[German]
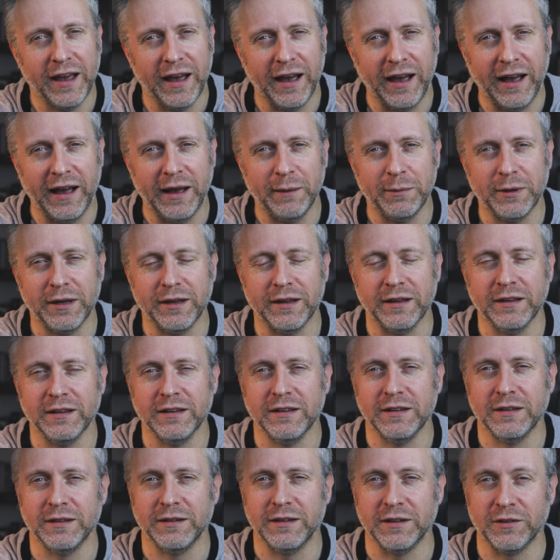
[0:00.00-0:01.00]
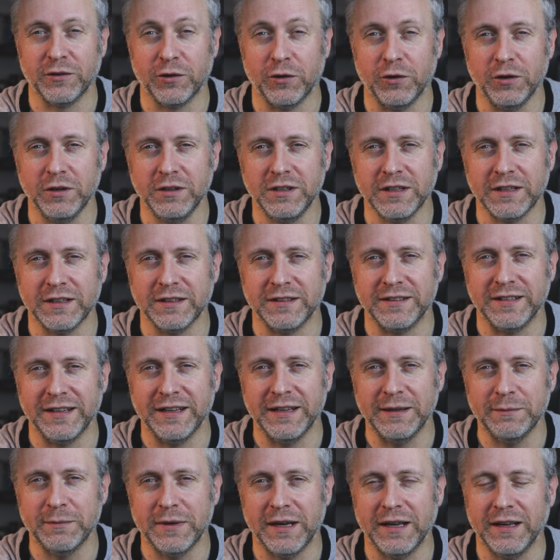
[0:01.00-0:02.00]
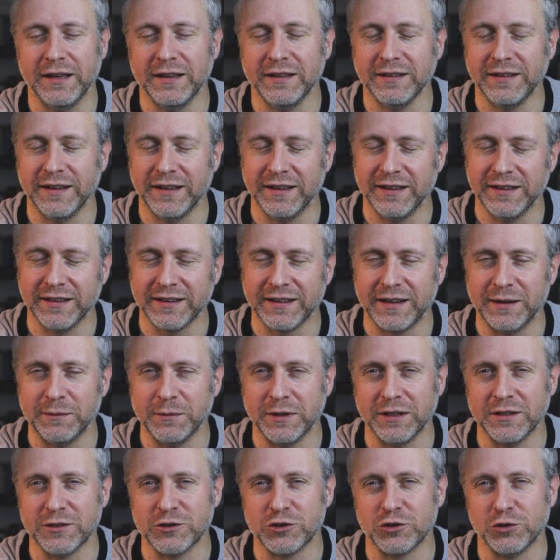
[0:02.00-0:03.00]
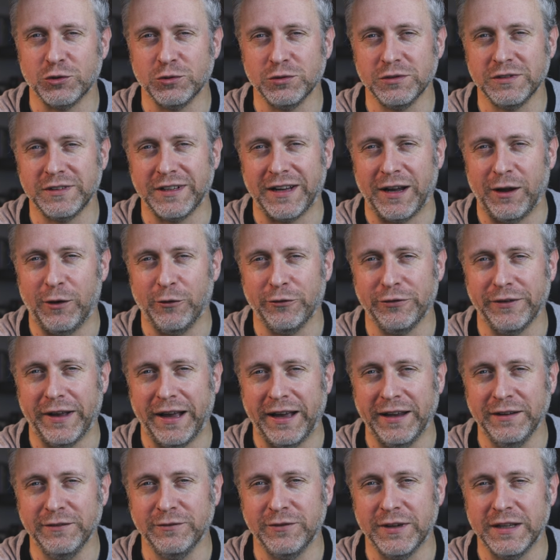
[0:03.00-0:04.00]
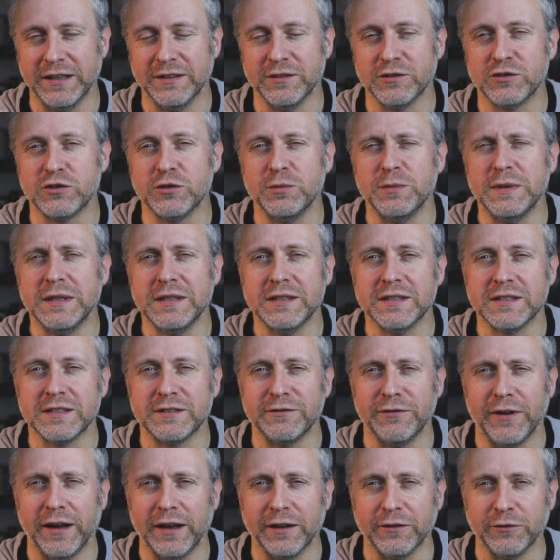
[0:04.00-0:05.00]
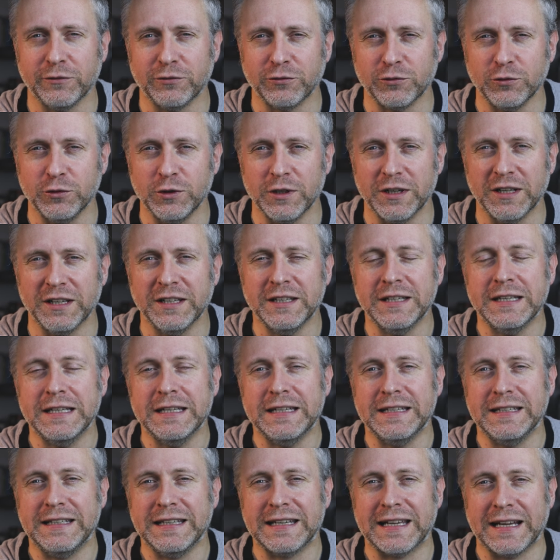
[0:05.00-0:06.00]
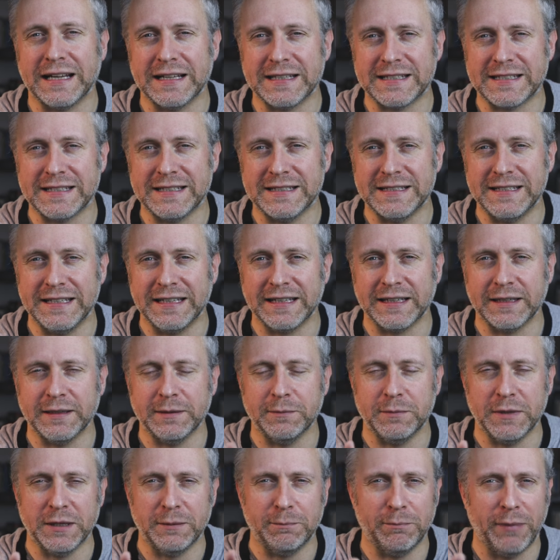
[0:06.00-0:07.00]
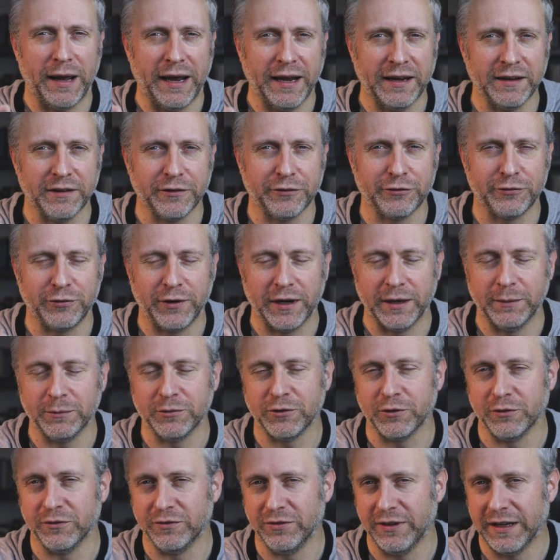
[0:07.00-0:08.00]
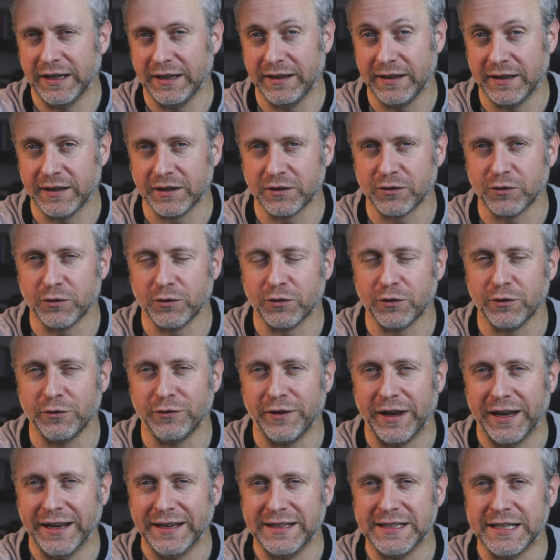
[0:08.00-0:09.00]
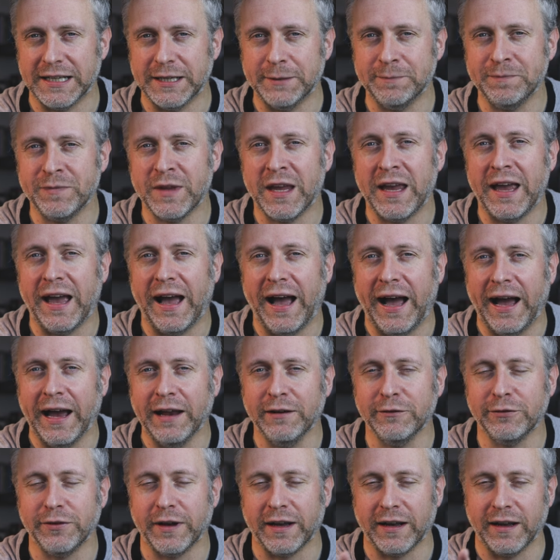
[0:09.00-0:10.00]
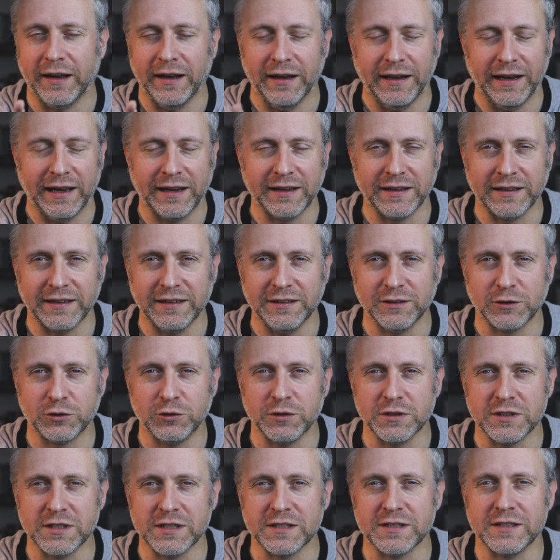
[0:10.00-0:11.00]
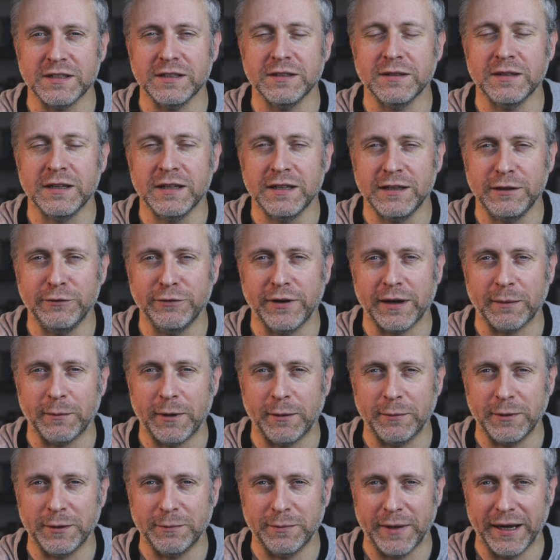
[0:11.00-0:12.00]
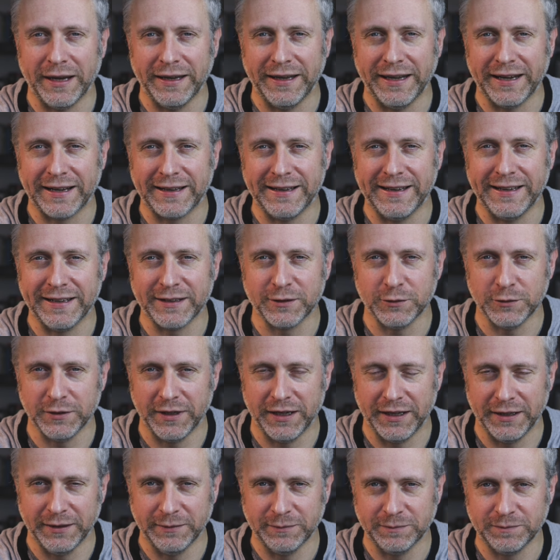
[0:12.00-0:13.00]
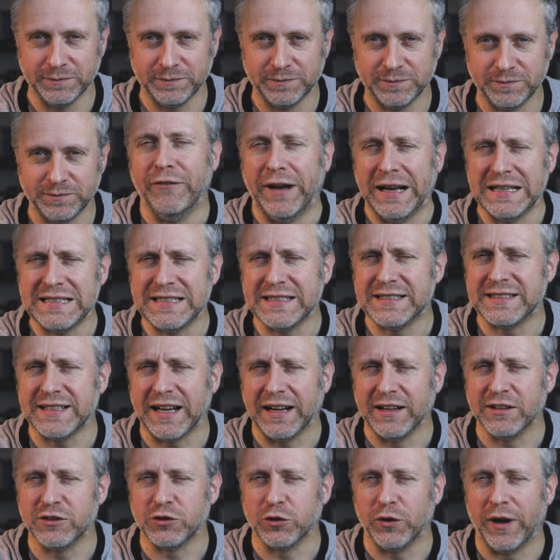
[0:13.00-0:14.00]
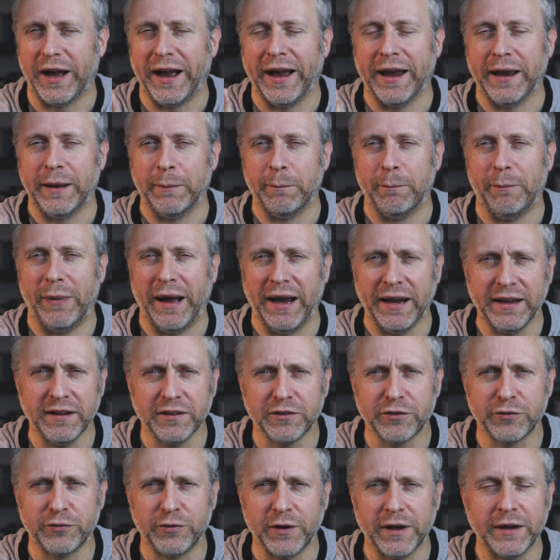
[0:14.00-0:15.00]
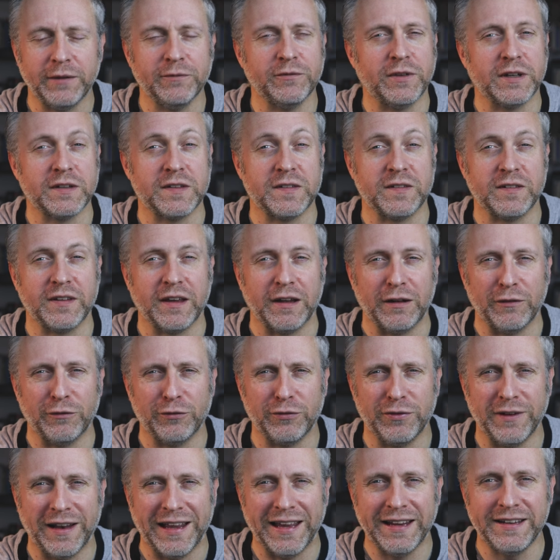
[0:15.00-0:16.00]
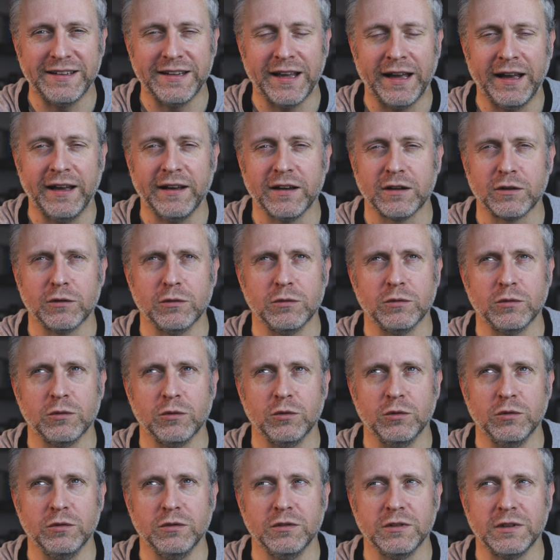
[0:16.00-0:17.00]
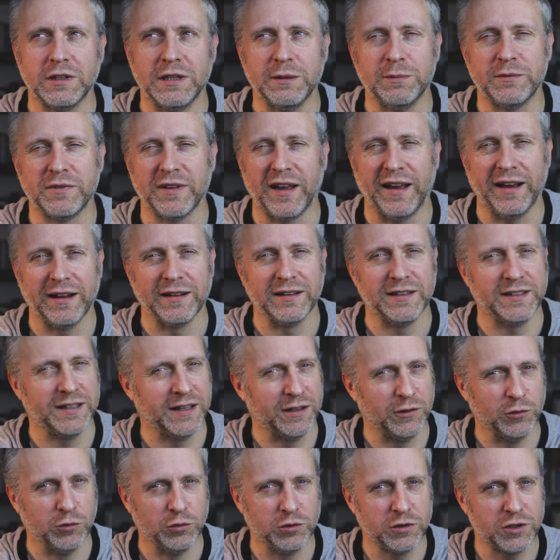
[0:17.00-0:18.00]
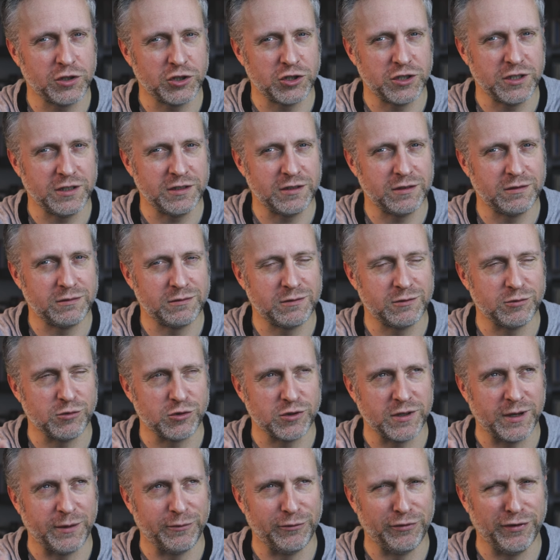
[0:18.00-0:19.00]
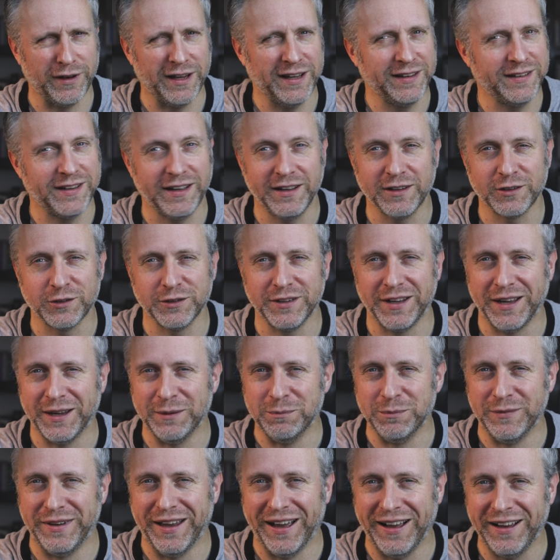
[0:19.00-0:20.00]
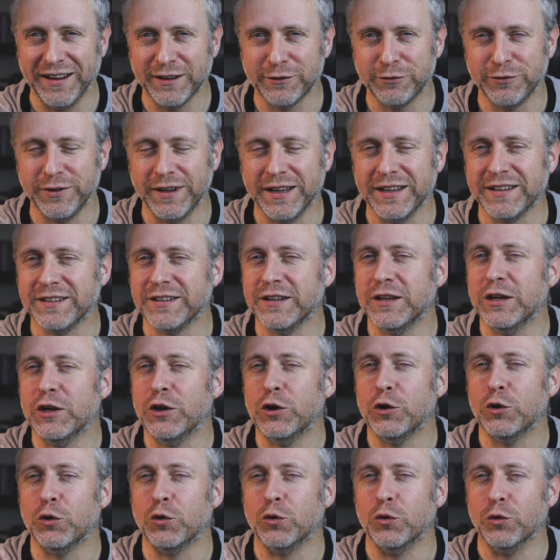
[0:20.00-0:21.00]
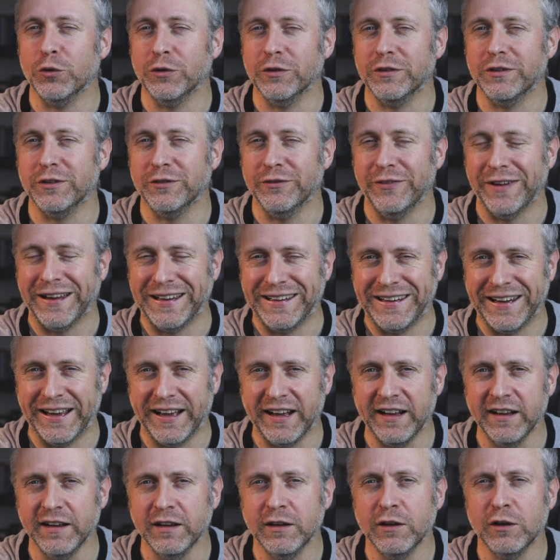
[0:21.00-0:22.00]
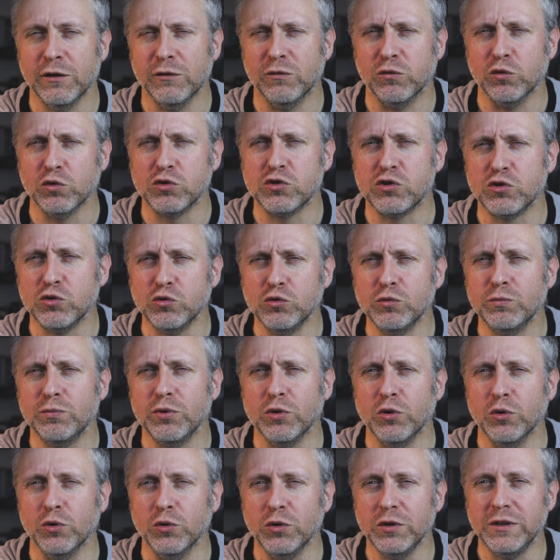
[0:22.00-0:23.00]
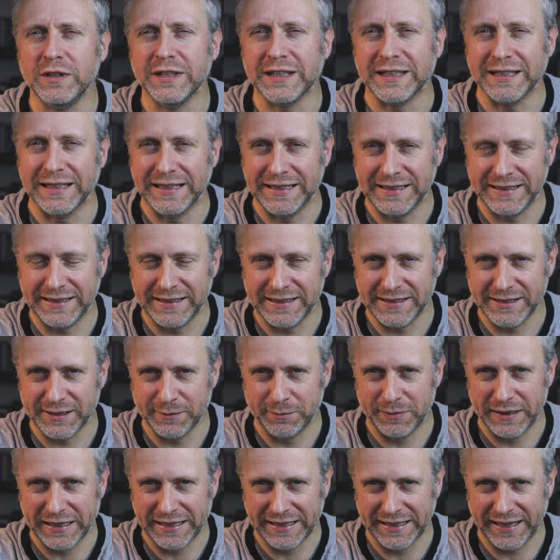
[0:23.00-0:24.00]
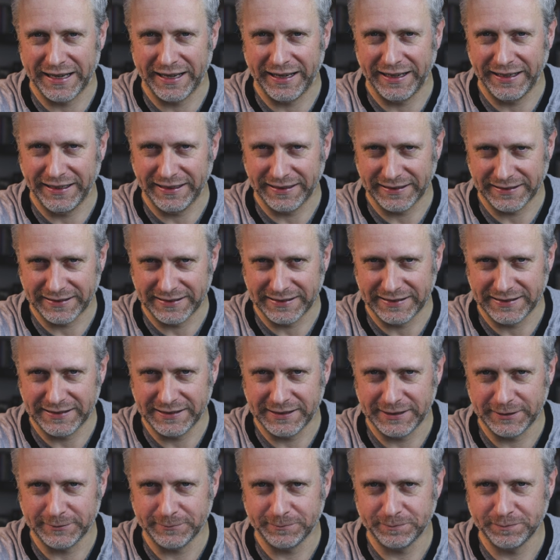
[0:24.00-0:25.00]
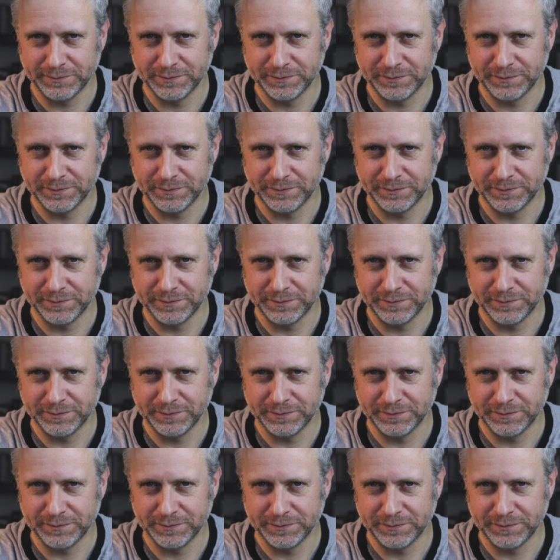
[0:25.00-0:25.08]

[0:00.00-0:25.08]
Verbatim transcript: Aber das heutige Thema, da kann man das schon drauf anwenden. Zumindest waren früher die ganzen Dinge mit Bias Frames und Flatargs und so weiter einfacher. Lange Rede, kurzer Sinn. Ich fange mal mit meinen Erklärungen an. Was ist also ein Bias Frame? Was ist ein Flat Dark? Und gibt es eigentlich einen Unterschied zwischen einem Flat Dark und einem Dark Flat? Und wenn ja, wozu benötige ich diese Bilder eigentlich?